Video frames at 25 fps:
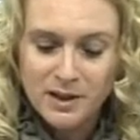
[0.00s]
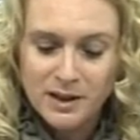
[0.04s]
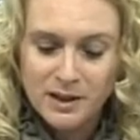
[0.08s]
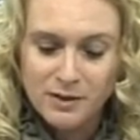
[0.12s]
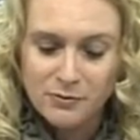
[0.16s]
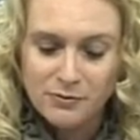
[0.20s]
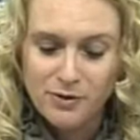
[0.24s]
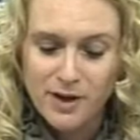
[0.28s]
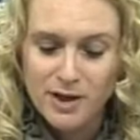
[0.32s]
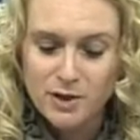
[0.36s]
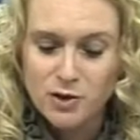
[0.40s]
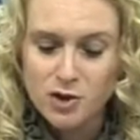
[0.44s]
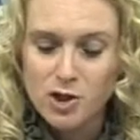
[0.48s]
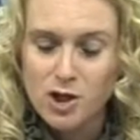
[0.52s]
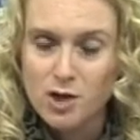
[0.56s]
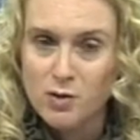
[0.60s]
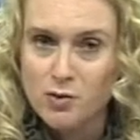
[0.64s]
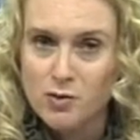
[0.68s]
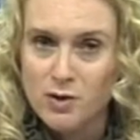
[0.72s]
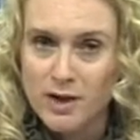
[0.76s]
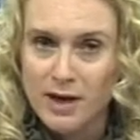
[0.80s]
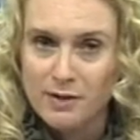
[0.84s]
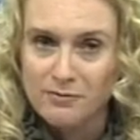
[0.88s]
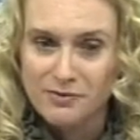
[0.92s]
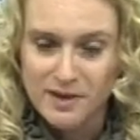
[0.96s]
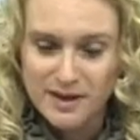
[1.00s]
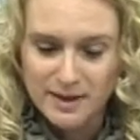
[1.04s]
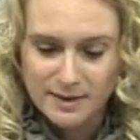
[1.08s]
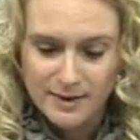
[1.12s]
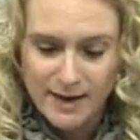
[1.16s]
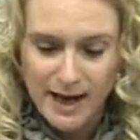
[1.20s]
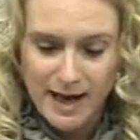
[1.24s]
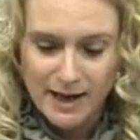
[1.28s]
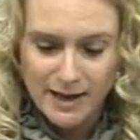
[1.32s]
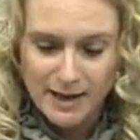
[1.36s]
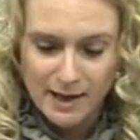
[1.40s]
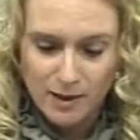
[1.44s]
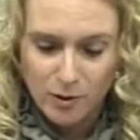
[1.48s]
Invece un
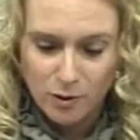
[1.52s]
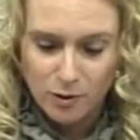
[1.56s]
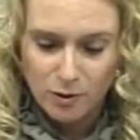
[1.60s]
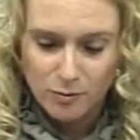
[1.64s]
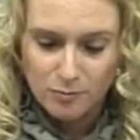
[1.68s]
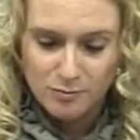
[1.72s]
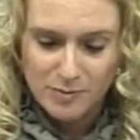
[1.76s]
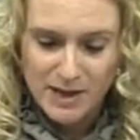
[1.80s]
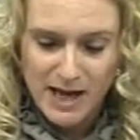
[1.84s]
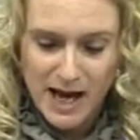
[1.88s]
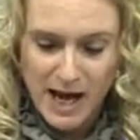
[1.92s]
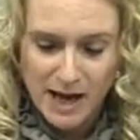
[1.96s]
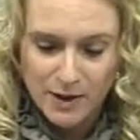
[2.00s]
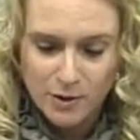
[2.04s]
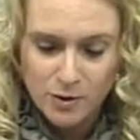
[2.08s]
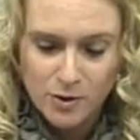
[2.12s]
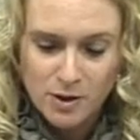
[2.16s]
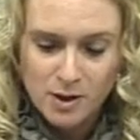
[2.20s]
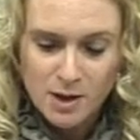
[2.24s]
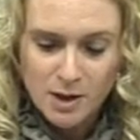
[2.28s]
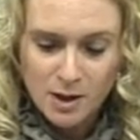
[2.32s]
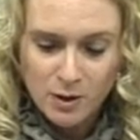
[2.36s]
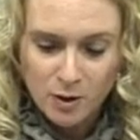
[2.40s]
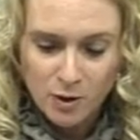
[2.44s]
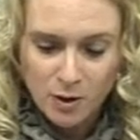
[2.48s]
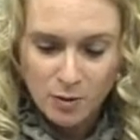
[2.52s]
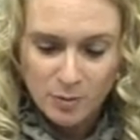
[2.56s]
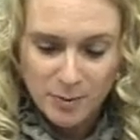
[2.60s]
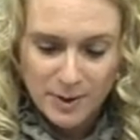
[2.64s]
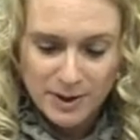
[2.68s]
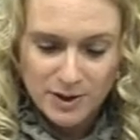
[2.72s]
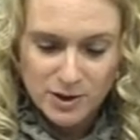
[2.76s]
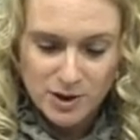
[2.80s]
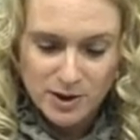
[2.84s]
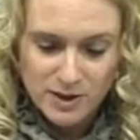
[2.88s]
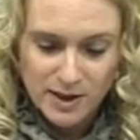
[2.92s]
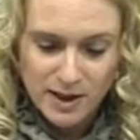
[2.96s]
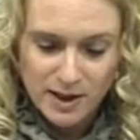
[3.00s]
ventenne colombiano, con
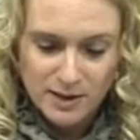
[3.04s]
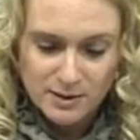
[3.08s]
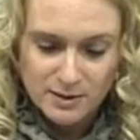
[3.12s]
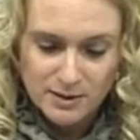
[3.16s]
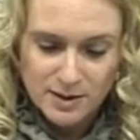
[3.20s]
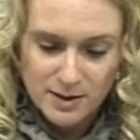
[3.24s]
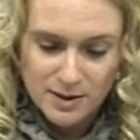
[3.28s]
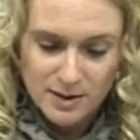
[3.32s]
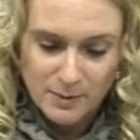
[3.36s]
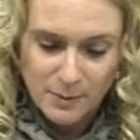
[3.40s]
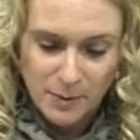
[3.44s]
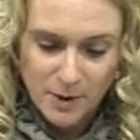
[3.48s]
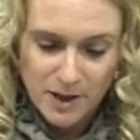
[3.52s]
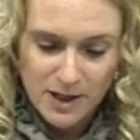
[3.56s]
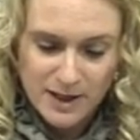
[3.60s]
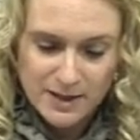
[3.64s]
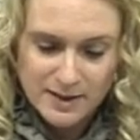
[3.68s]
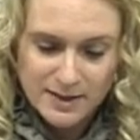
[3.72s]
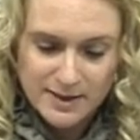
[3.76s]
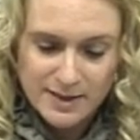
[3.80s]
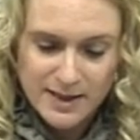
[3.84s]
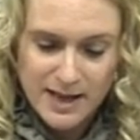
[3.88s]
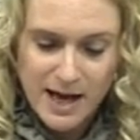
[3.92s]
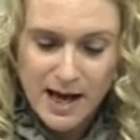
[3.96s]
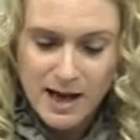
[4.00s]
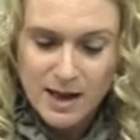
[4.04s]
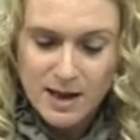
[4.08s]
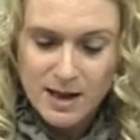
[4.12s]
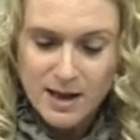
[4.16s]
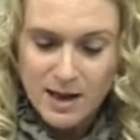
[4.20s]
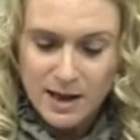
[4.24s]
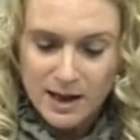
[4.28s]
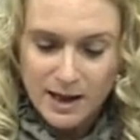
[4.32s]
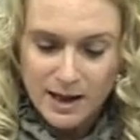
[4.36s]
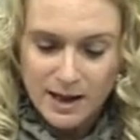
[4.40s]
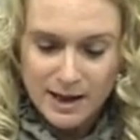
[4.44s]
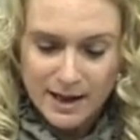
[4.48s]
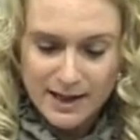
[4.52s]
precedenti di polizia,
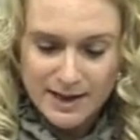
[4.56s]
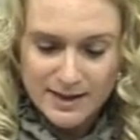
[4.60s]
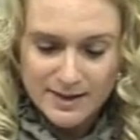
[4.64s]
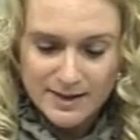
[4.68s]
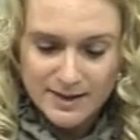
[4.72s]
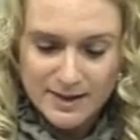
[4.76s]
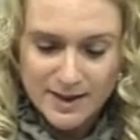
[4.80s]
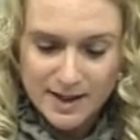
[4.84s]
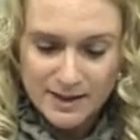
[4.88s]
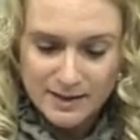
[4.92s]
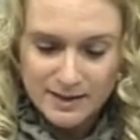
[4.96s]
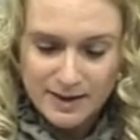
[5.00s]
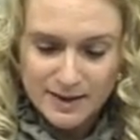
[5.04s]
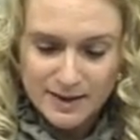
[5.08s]
eh, residente a